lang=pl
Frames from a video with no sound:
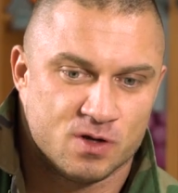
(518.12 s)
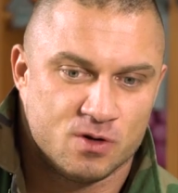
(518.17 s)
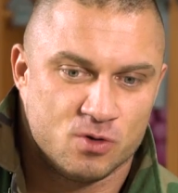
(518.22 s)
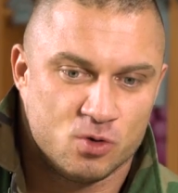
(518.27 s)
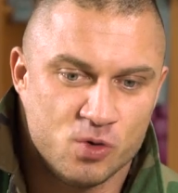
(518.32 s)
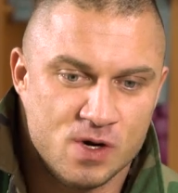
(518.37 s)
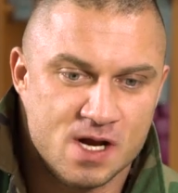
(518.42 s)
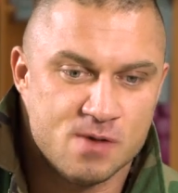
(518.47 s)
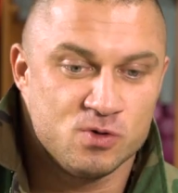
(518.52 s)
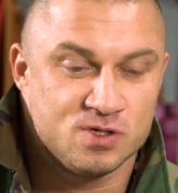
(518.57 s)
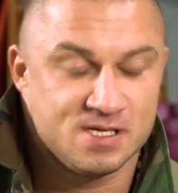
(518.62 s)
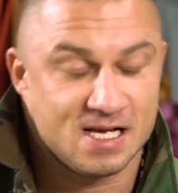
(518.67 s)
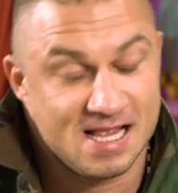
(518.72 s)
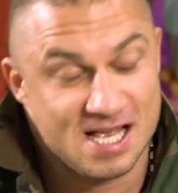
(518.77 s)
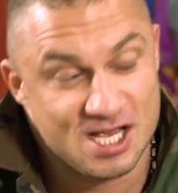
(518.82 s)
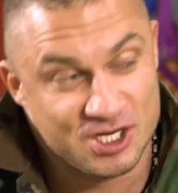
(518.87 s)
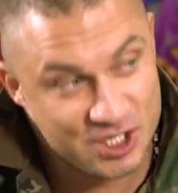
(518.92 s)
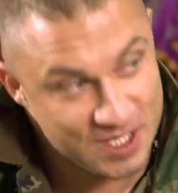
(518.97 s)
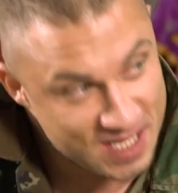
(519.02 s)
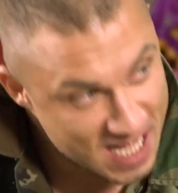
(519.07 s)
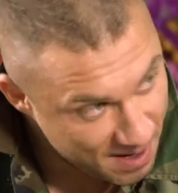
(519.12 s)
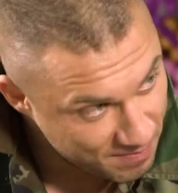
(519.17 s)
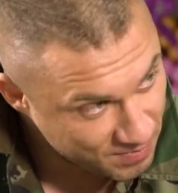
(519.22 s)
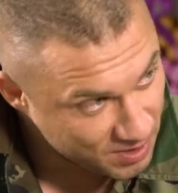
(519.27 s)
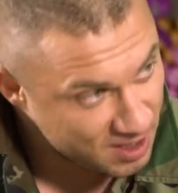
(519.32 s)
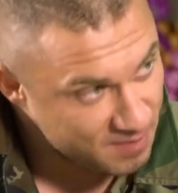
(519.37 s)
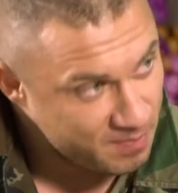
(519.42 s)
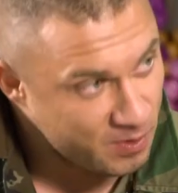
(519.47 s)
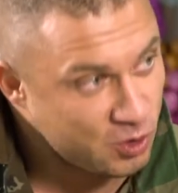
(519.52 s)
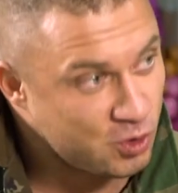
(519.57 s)
któremu zależy na
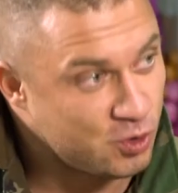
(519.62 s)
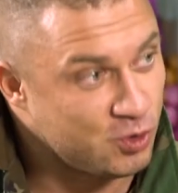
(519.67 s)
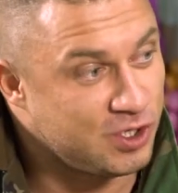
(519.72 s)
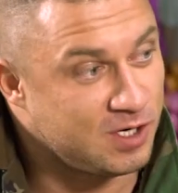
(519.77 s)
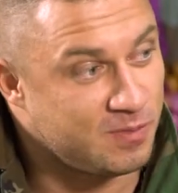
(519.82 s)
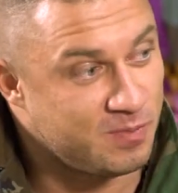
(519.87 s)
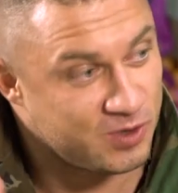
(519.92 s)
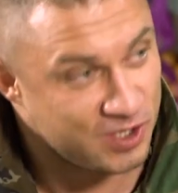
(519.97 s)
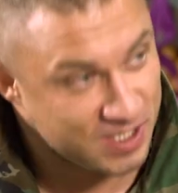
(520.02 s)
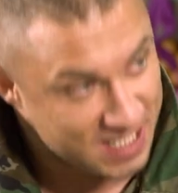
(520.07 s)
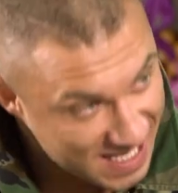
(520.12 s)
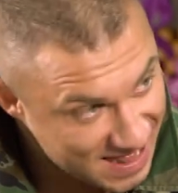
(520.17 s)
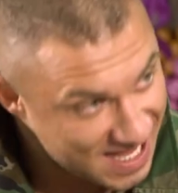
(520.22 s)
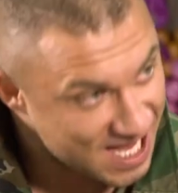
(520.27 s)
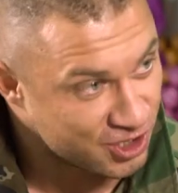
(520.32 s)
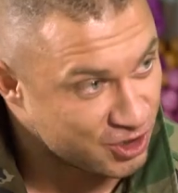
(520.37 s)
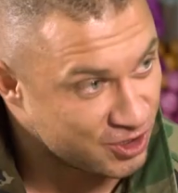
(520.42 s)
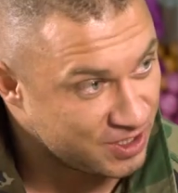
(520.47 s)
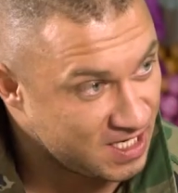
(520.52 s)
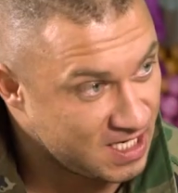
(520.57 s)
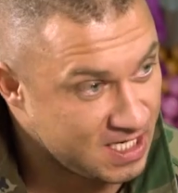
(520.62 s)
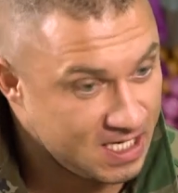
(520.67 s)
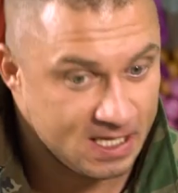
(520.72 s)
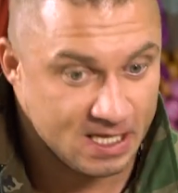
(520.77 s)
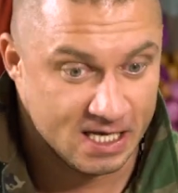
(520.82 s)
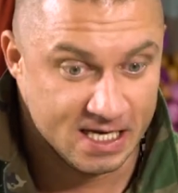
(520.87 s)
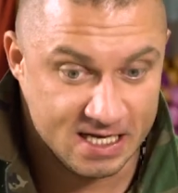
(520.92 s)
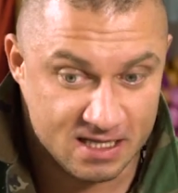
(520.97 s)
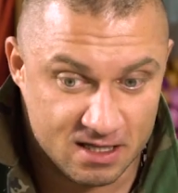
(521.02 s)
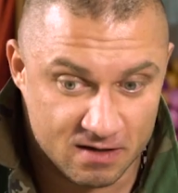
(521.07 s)
mnie, poczuł się hmm. przynależny
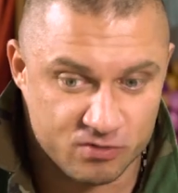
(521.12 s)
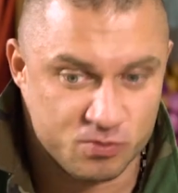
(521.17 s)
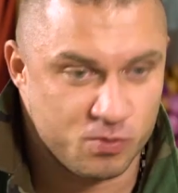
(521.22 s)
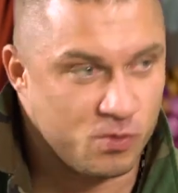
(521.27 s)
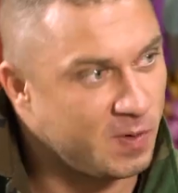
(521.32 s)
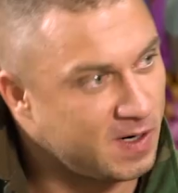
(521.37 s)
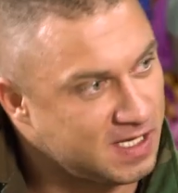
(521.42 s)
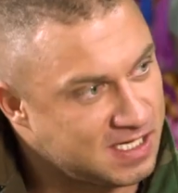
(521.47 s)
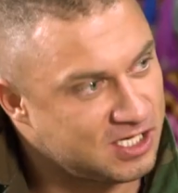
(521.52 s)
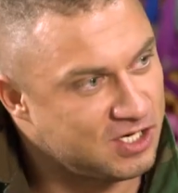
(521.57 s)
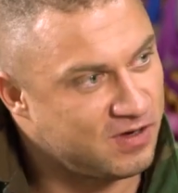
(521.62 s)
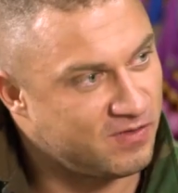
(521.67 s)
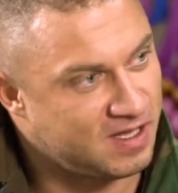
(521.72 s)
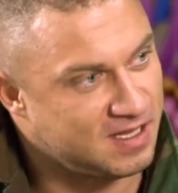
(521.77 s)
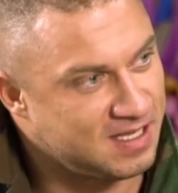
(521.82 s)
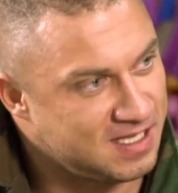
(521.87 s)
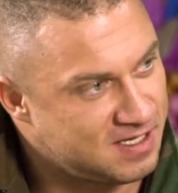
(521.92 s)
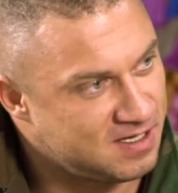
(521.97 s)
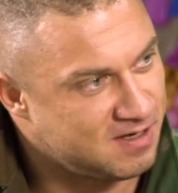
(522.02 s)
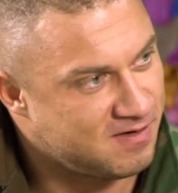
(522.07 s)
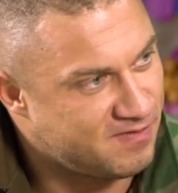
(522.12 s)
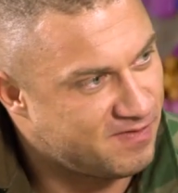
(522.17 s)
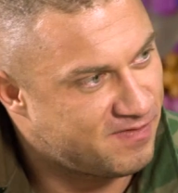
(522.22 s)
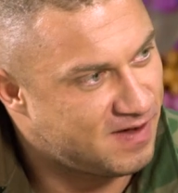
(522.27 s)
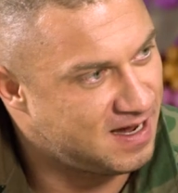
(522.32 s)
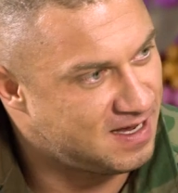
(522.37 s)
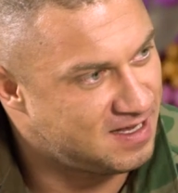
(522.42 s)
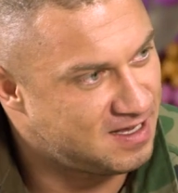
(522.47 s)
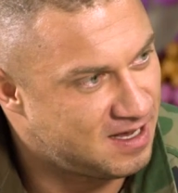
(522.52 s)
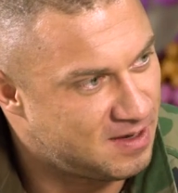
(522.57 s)
i ta współpraca się wtedy
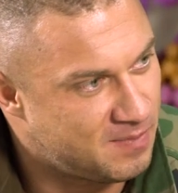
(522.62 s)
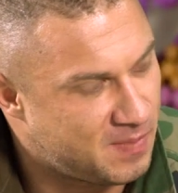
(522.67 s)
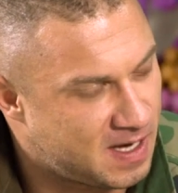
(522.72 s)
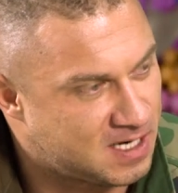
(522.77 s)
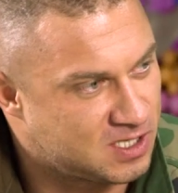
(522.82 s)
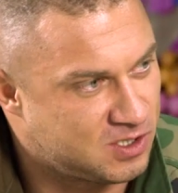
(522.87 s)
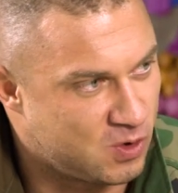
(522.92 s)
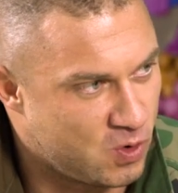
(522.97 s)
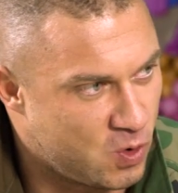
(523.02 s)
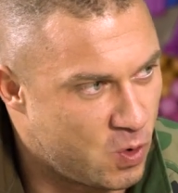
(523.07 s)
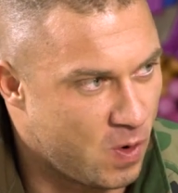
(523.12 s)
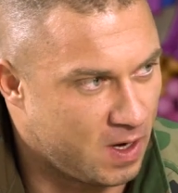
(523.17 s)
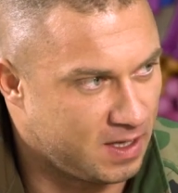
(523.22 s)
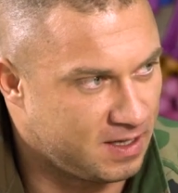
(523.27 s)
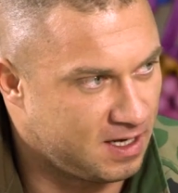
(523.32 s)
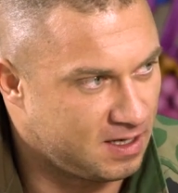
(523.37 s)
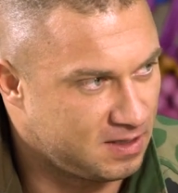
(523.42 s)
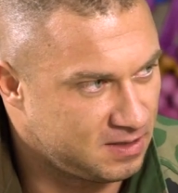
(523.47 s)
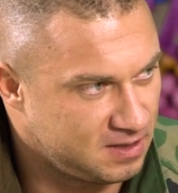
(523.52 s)
fajnie bardzo układa.